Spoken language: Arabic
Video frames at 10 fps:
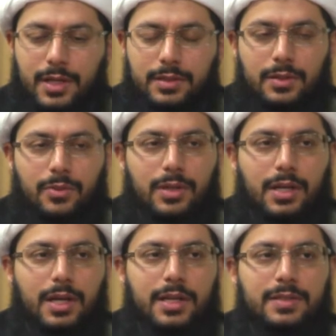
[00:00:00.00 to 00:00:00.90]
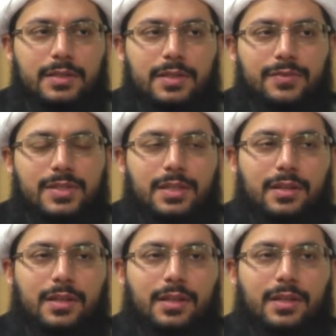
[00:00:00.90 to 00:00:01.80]
عند كل آية
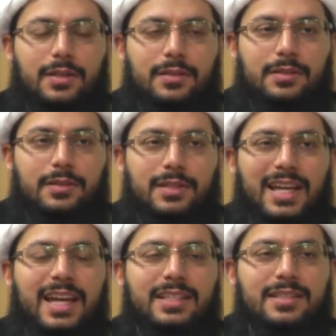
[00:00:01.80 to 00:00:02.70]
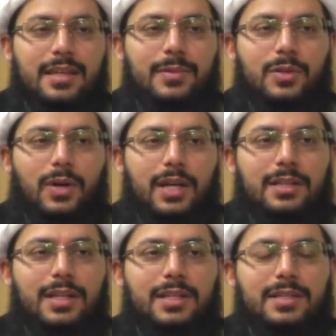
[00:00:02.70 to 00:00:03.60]
تفسيرها نحتمل
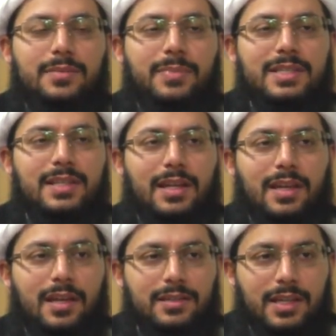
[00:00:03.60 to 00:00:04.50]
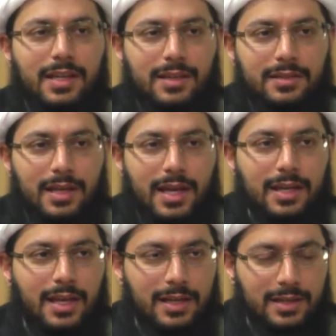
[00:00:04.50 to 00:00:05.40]
أن نسبة الخطأ
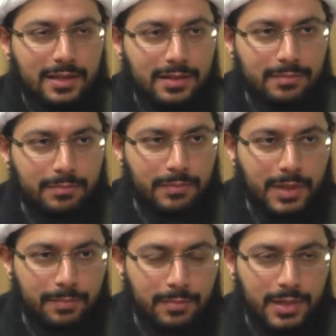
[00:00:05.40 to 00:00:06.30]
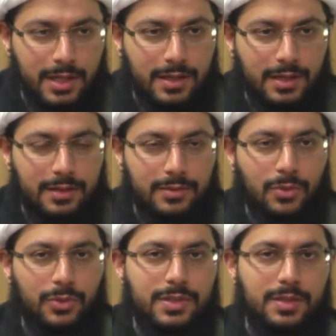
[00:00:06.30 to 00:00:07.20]
أقل مما
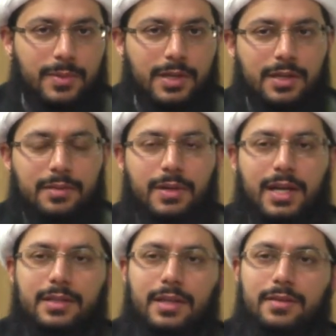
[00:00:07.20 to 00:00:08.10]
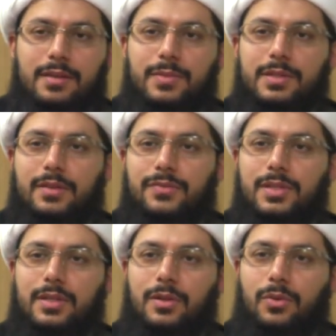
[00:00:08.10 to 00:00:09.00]
كتب بعد إذن من
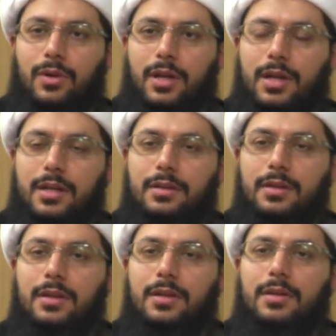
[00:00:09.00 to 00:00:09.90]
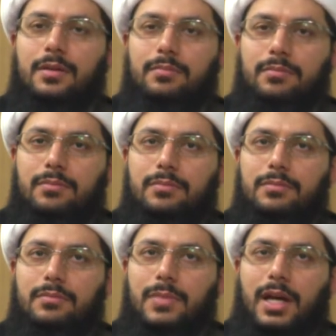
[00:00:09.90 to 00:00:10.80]
تفسير القرآن
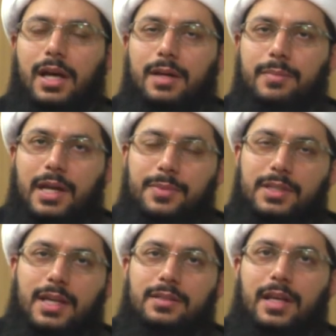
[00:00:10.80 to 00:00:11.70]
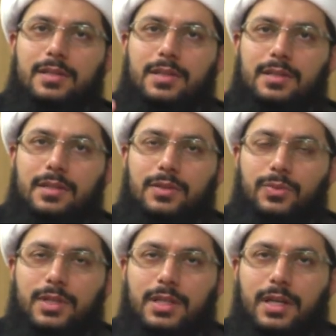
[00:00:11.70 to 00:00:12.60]
مع مع بداية عصر
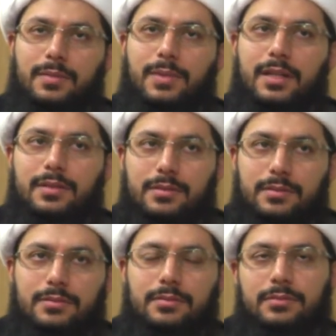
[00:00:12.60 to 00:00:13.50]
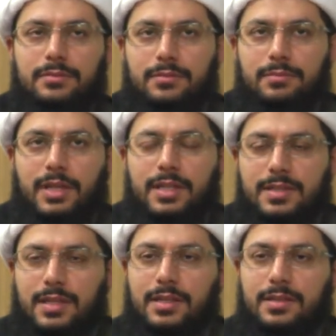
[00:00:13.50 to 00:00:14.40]
التدوين يعني بعد مئة
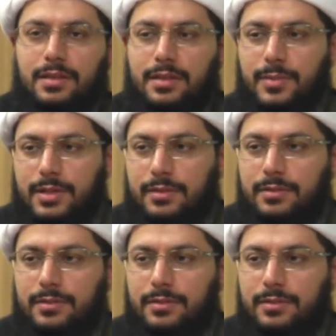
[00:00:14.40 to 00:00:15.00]
سنة تقريبا